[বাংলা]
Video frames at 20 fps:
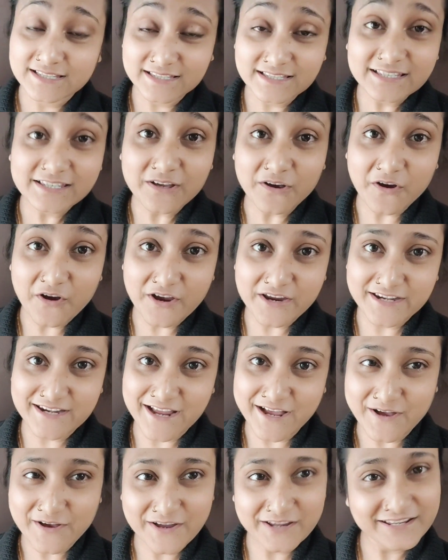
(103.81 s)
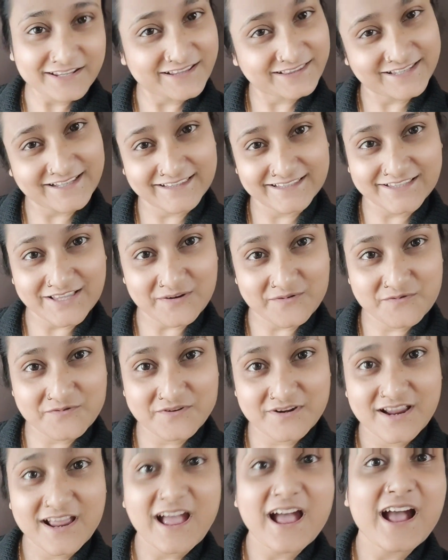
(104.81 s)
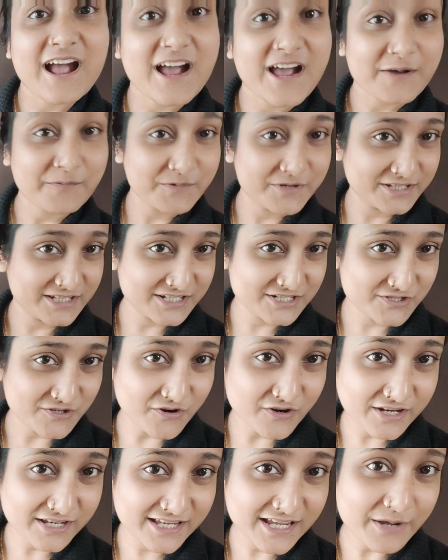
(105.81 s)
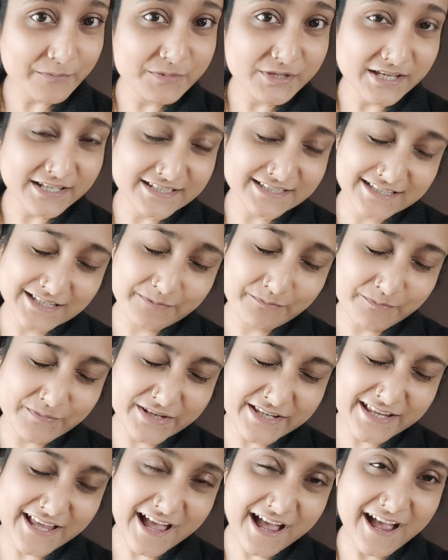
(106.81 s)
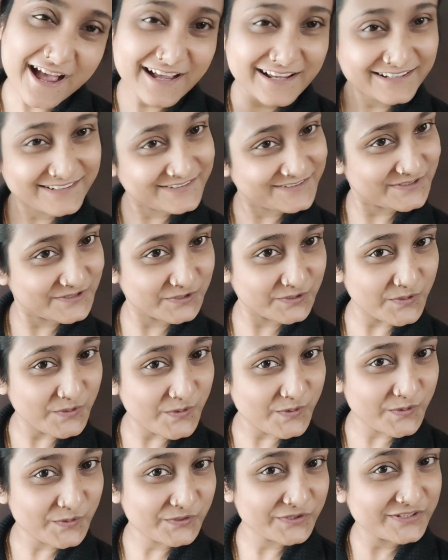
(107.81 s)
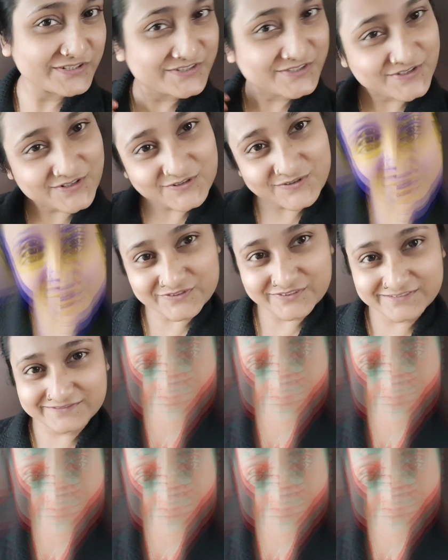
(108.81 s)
কি হয় না হয় দেখতে থাকুন আপনাদের সঙ্গে আমি আছি প্রিয়া সো চলুন